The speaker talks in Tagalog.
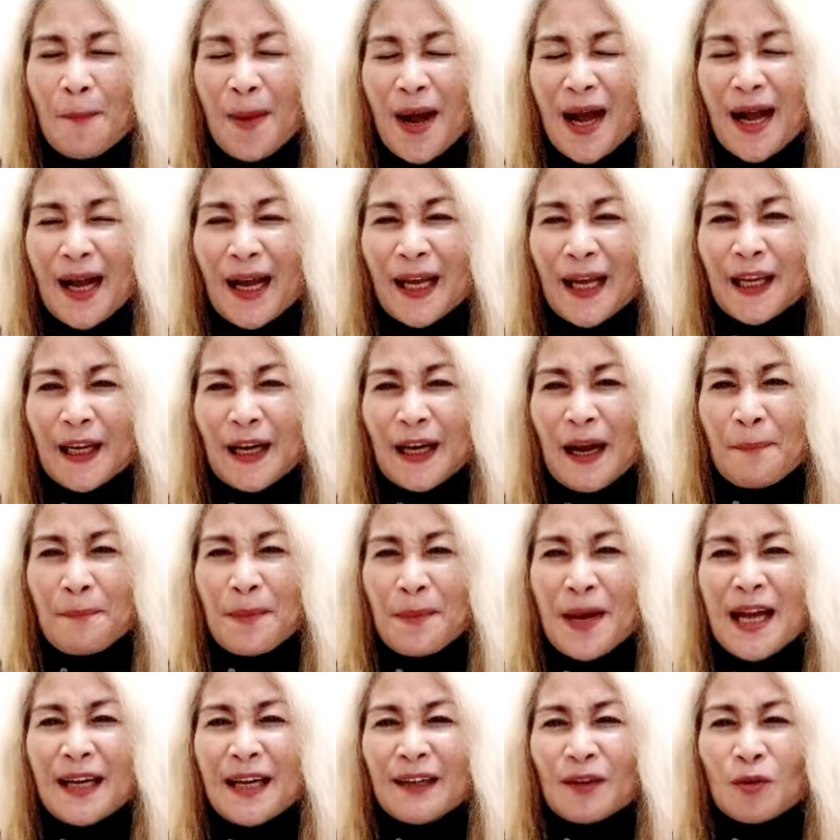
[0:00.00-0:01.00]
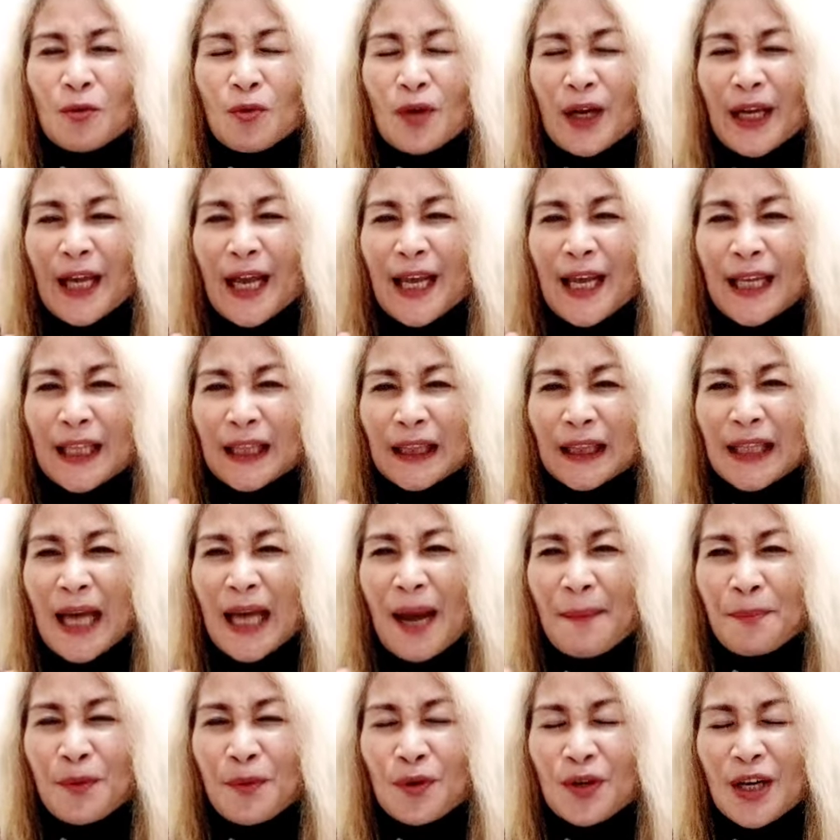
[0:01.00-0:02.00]
pang kahirapan kung kaya
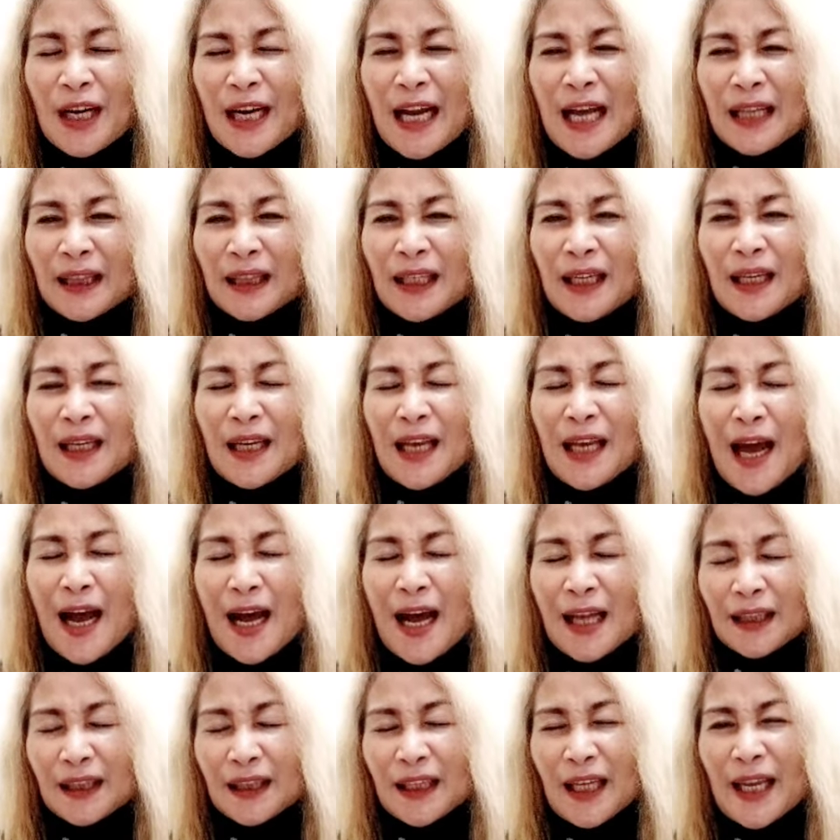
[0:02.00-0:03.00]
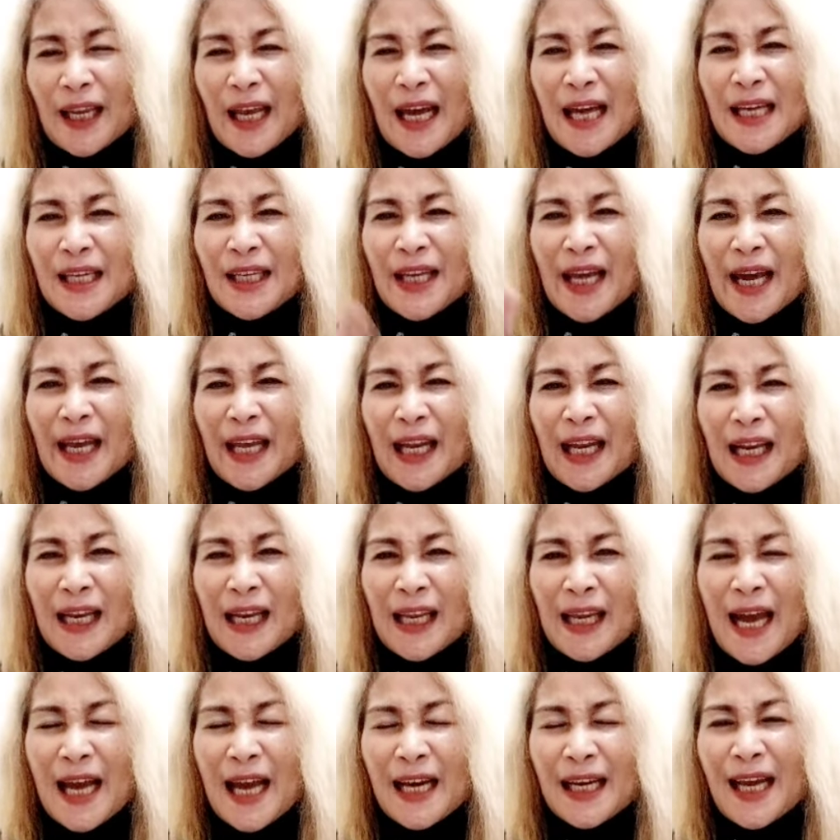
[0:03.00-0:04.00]
itapon na natin lahat na yan dahil
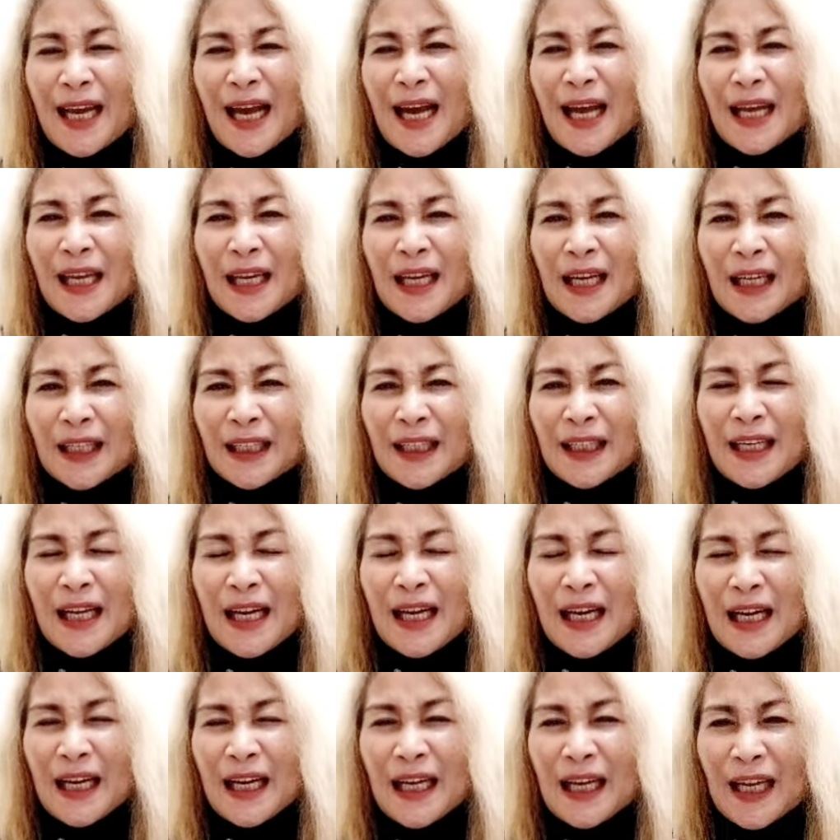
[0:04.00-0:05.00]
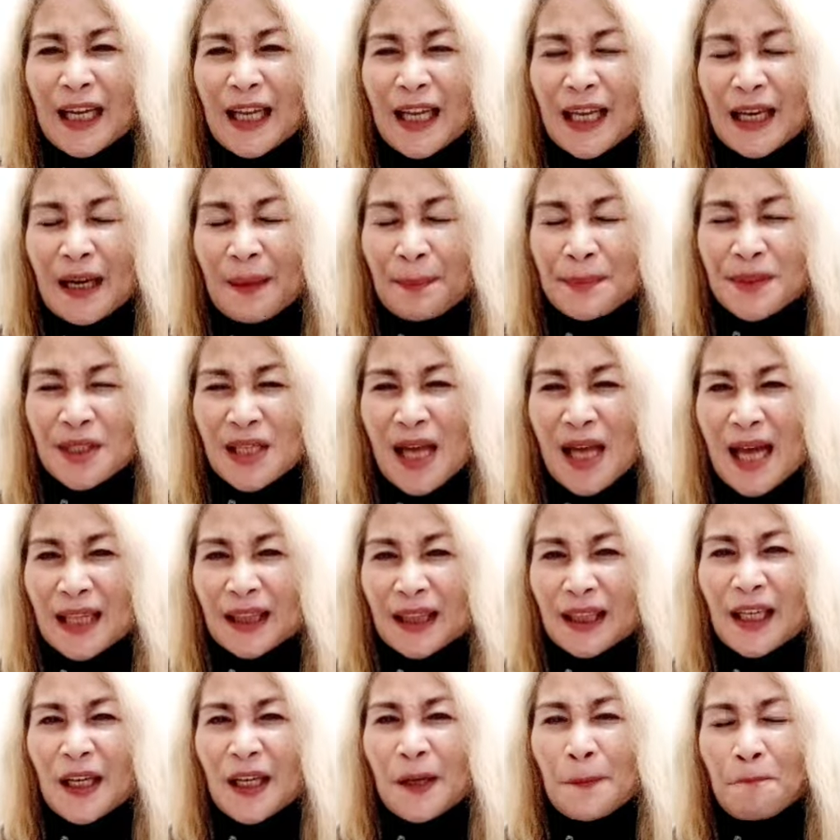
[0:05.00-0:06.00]
yan ay nagdadala ng hirap sa
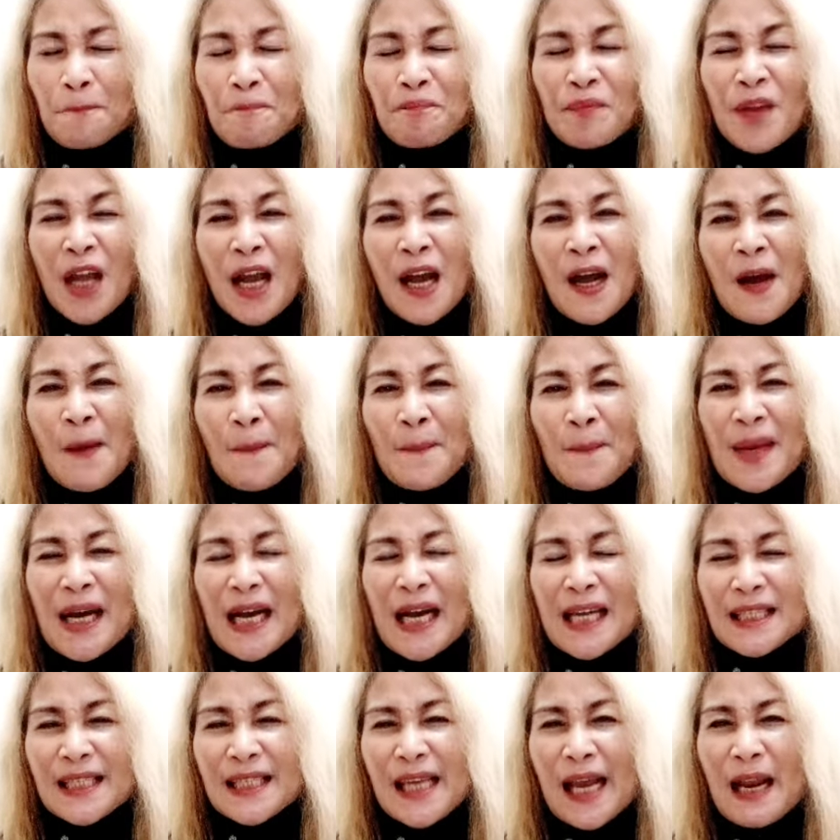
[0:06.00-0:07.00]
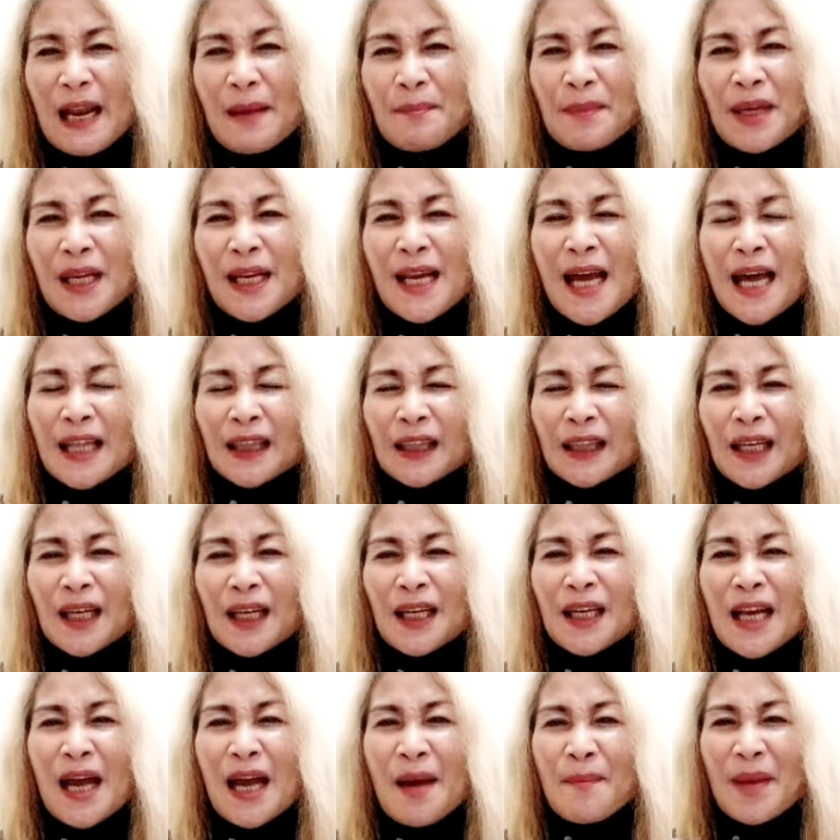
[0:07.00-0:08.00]
atin mga salamin
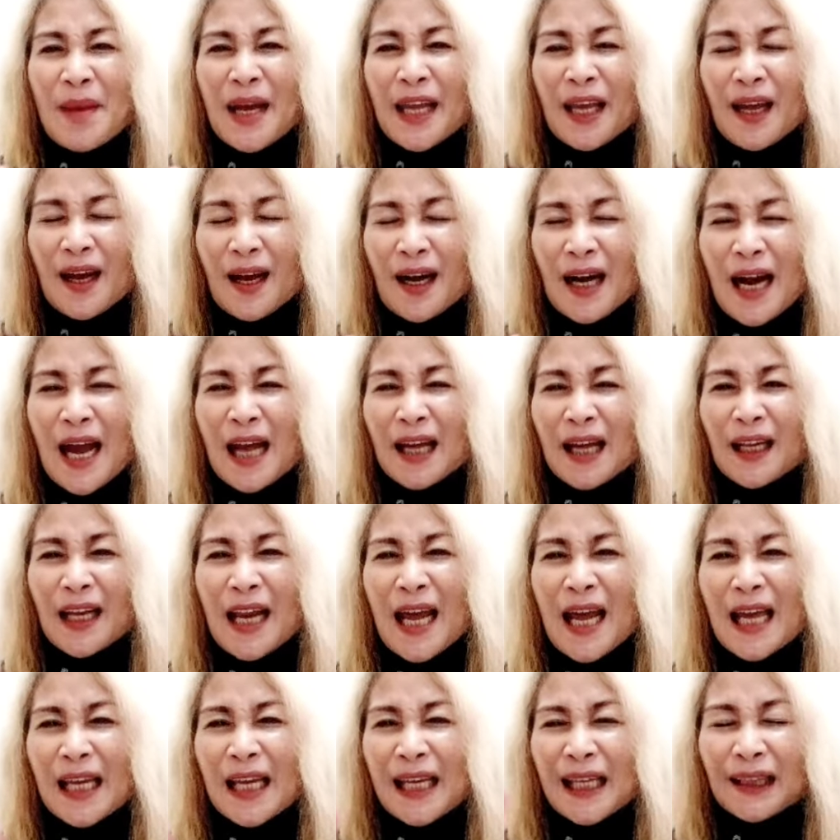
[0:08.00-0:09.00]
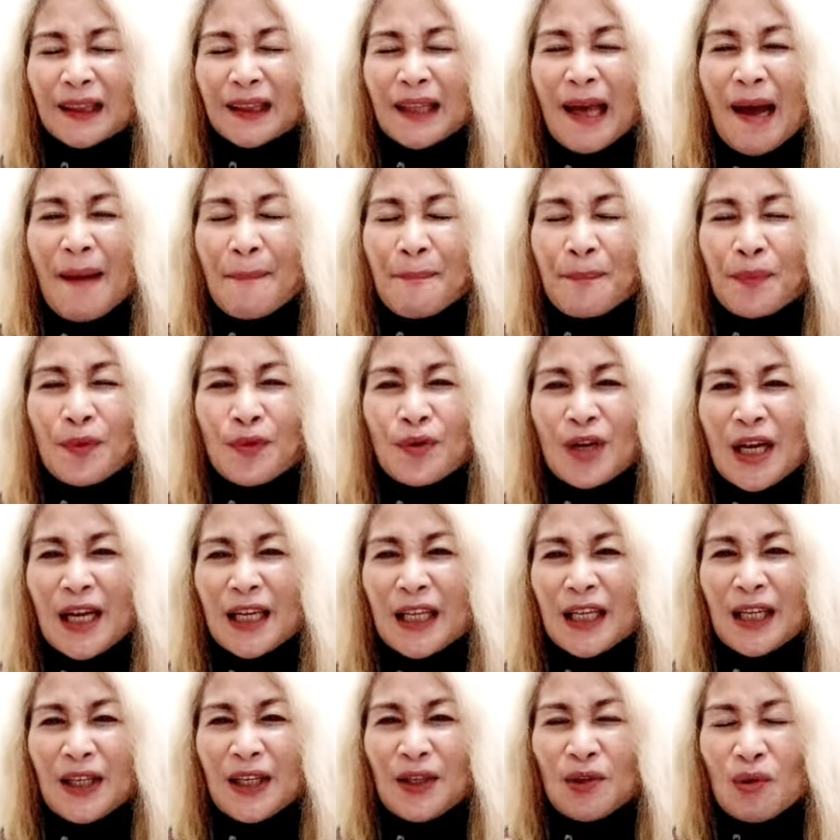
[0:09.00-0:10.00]
natin na may crack na itapon na
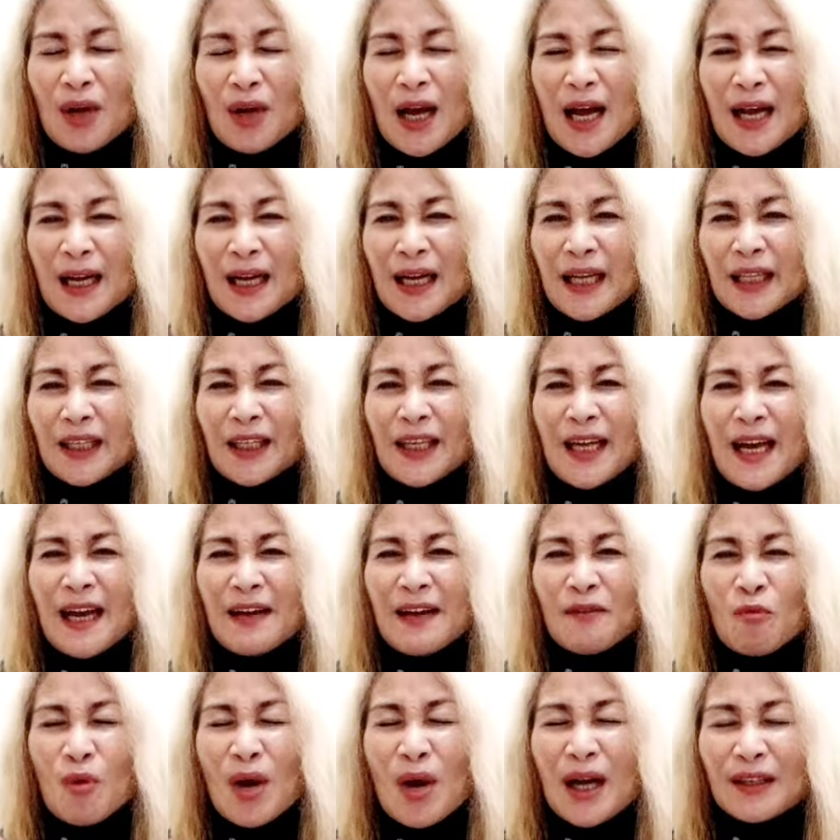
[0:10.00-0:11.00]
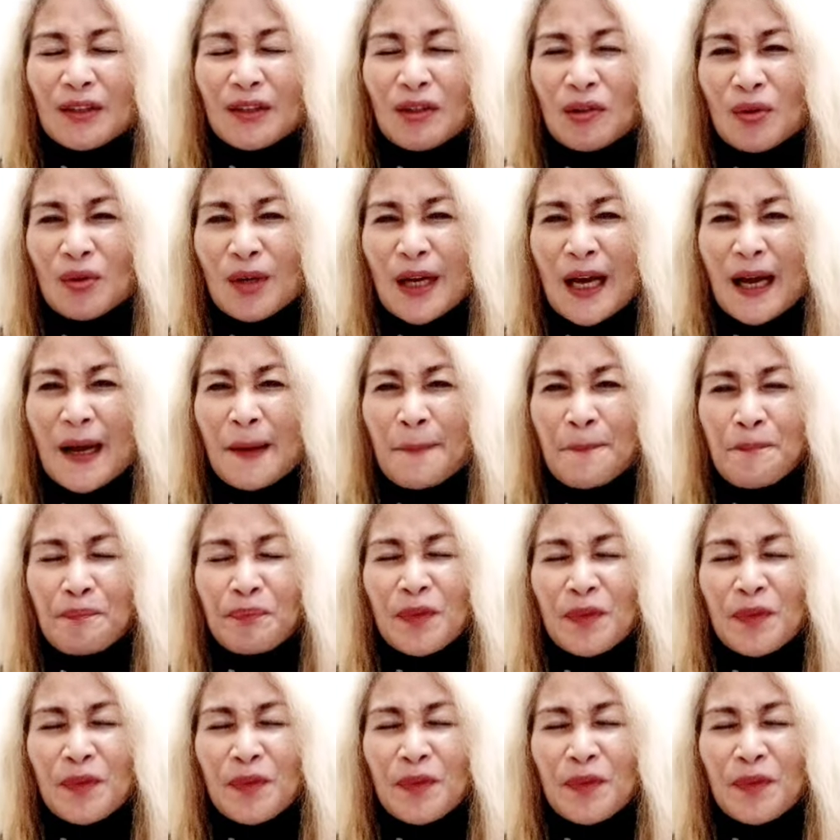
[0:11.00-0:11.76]
ninyo kaagad yan. Huwag nyo nang